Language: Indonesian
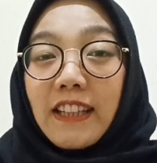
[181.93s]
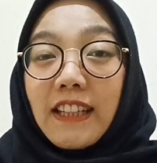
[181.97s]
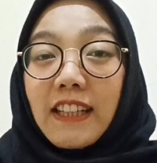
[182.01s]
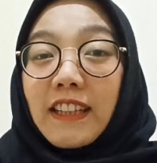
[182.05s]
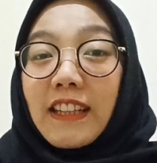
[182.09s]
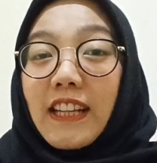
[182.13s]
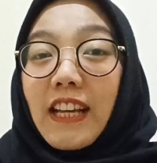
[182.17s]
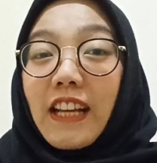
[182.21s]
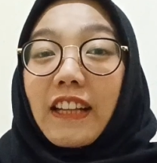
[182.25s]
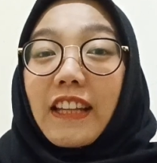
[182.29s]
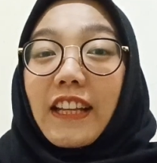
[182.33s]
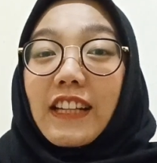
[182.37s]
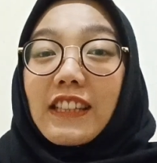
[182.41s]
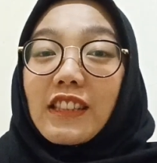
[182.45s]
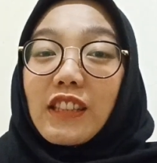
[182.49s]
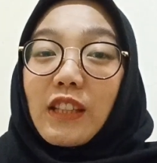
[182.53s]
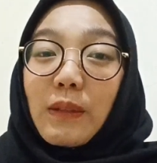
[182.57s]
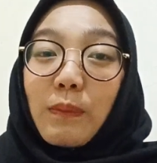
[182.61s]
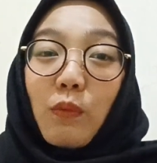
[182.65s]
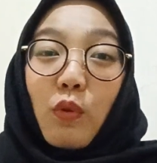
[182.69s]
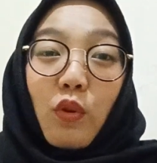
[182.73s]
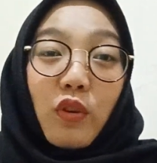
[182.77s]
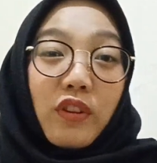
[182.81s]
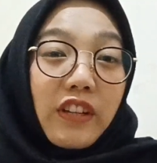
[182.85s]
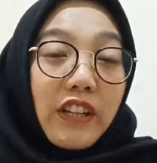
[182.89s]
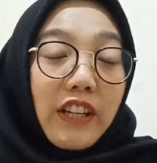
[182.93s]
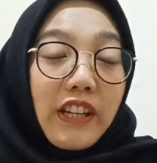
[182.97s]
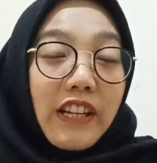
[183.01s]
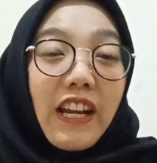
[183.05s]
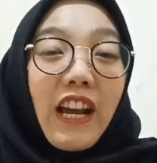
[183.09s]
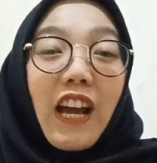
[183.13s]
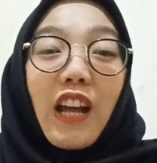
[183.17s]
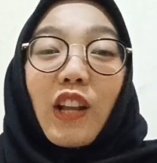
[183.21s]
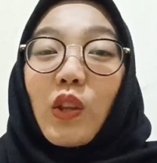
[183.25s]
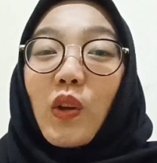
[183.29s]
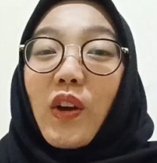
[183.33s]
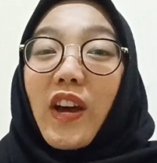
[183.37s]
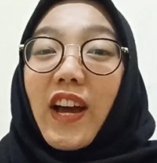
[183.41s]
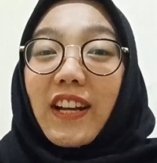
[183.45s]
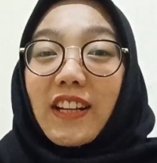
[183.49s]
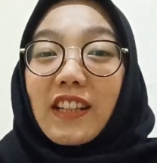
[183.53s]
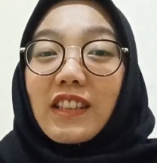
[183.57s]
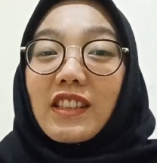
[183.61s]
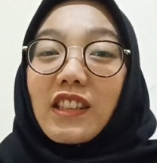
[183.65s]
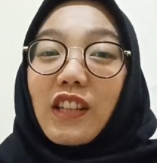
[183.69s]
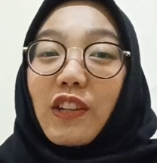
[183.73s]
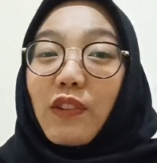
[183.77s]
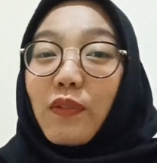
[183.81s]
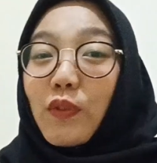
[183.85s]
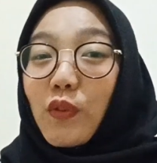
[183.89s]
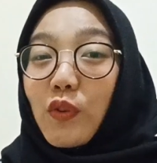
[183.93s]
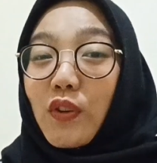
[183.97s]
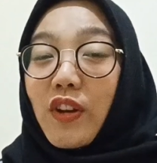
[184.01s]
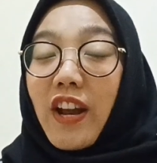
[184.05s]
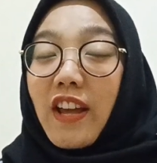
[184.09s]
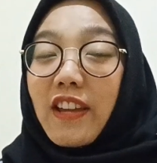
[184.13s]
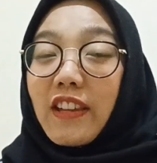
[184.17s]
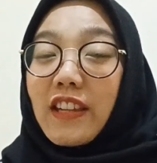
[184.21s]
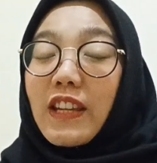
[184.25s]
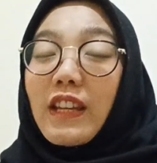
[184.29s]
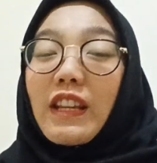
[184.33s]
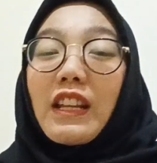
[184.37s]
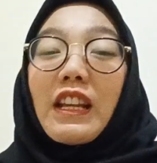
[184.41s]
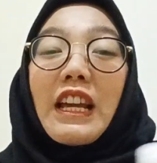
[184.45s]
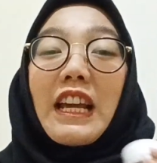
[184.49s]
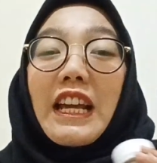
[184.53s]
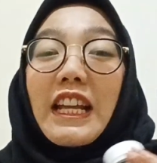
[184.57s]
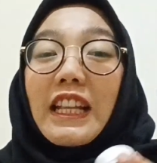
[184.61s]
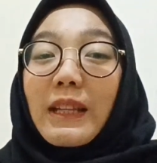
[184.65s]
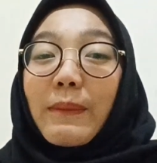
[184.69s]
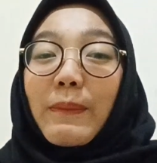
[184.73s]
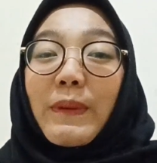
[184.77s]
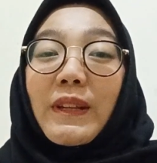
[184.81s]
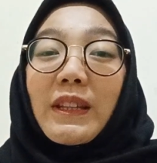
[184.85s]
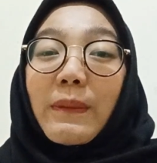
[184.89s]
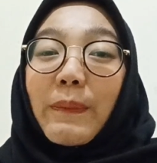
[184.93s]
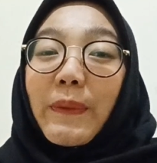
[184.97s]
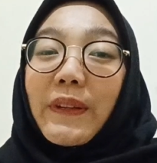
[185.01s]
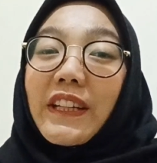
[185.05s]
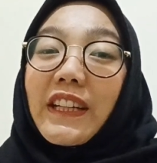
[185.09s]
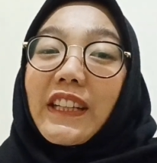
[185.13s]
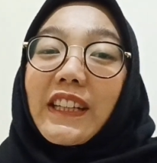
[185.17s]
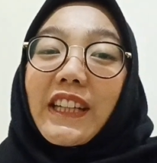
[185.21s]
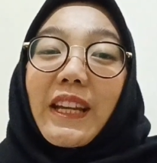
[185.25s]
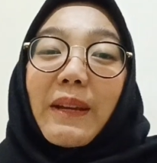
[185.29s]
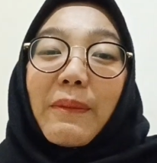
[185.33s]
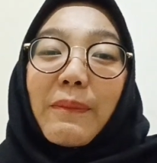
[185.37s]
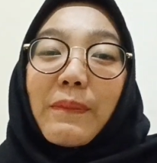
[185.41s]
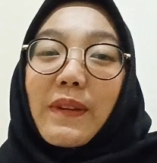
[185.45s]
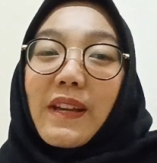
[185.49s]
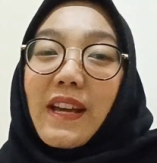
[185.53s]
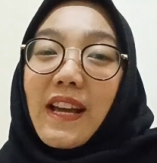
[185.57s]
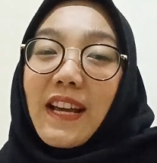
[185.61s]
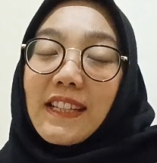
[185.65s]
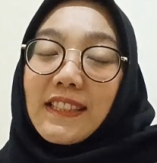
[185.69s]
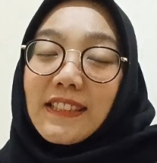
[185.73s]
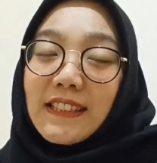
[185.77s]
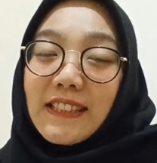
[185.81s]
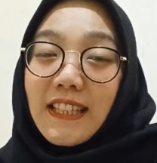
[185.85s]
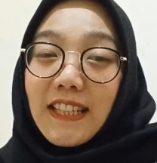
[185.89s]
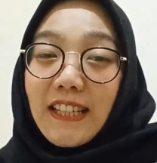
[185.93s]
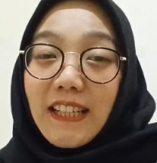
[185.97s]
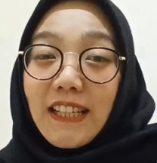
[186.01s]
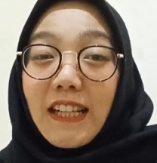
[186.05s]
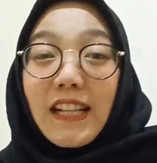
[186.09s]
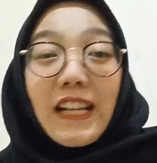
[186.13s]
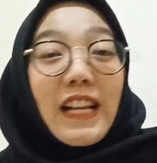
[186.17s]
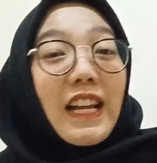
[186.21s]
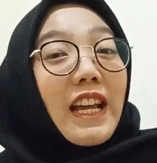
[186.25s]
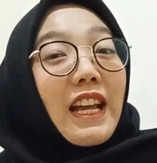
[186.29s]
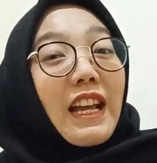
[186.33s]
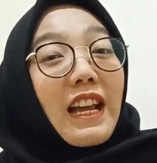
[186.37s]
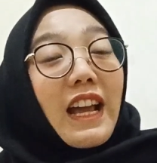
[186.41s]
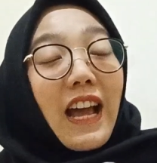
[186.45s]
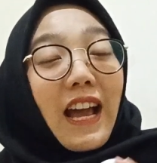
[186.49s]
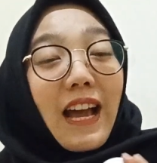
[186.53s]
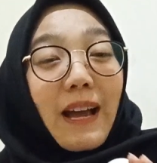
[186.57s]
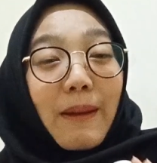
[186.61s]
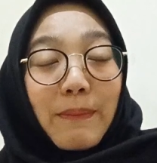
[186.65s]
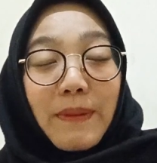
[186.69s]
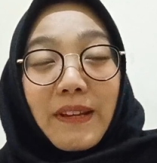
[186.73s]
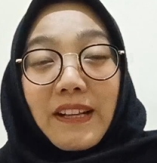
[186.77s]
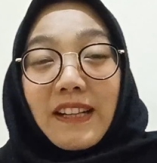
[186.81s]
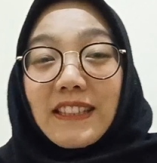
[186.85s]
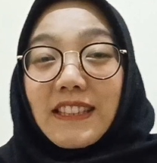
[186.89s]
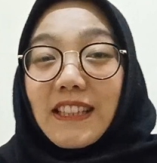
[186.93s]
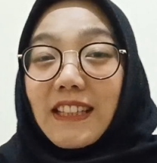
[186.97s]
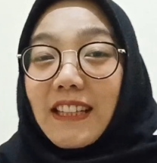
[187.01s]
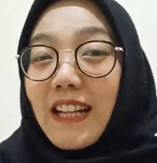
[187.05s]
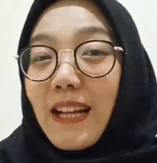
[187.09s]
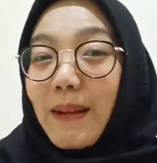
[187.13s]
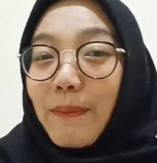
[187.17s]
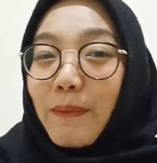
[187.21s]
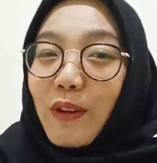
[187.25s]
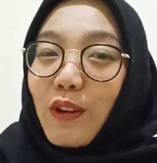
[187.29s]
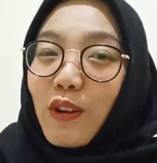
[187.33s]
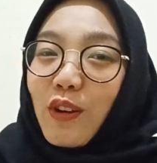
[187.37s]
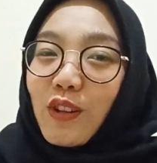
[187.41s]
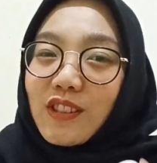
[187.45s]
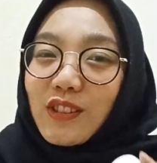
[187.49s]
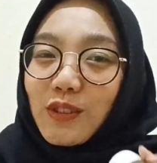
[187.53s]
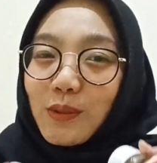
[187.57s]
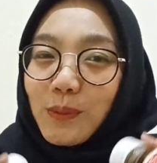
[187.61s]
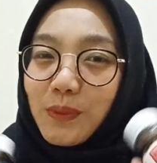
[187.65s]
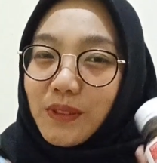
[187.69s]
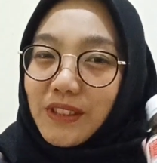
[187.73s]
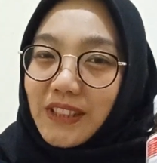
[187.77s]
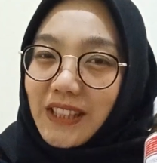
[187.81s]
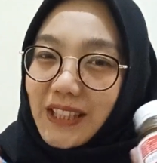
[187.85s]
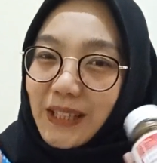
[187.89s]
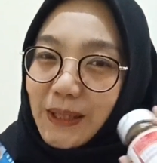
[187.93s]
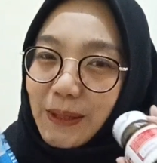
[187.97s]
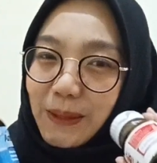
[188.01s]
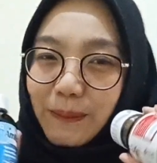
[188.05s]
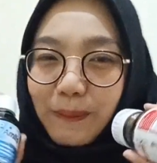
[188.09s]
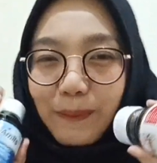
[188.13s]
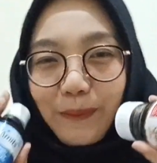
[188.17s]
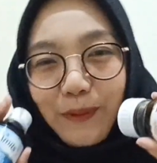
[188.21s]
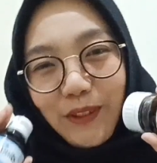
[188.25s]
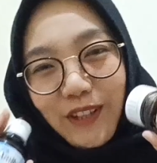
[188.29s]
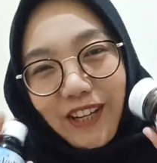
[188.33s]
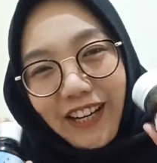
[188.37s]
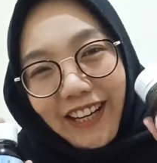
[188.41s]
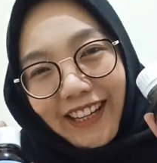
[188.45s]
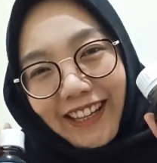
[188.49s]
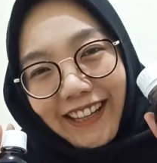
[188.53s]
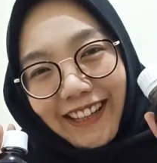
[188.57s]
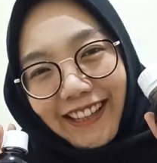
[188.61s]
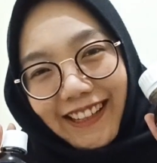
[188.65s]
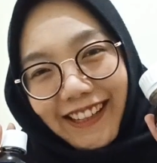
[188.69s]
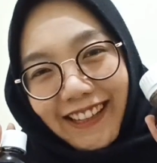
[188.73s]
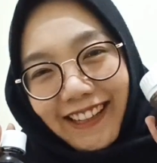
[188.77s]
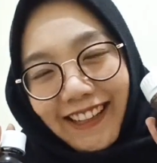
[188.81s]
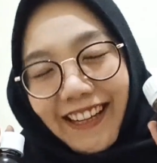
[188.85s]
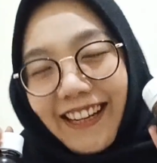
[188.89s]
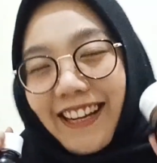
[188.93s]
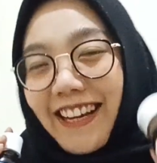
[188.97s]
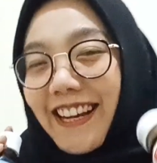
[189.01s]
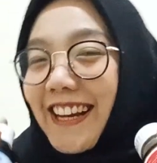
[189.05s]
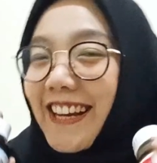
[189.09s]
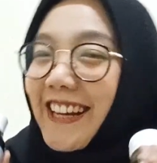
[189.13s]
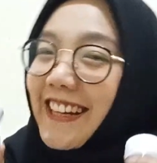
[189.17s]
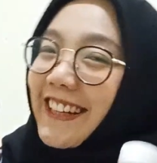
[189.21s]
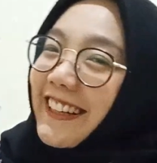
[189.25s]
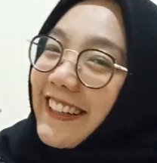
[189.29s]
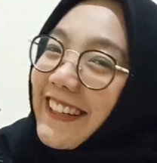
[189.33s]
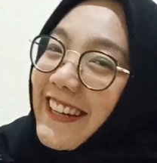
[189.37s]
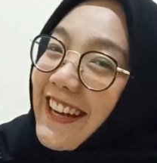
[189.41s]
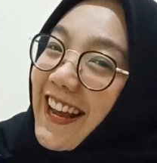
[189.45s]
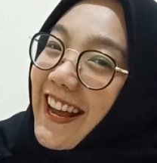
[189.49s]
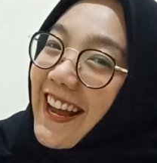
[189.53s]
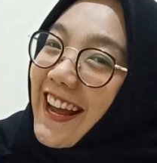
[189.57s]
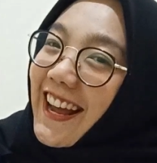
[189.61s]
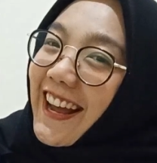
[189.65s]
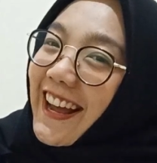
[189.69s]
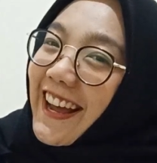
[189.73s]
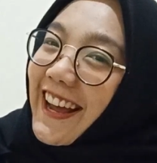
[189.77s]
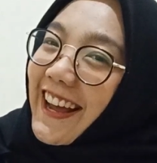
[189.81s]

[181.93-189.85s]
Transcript: tentang testimoni atau honest review dari teman-teman kita yang berhasil hamil setelah mengkonsumsi produk ini. Ini dia.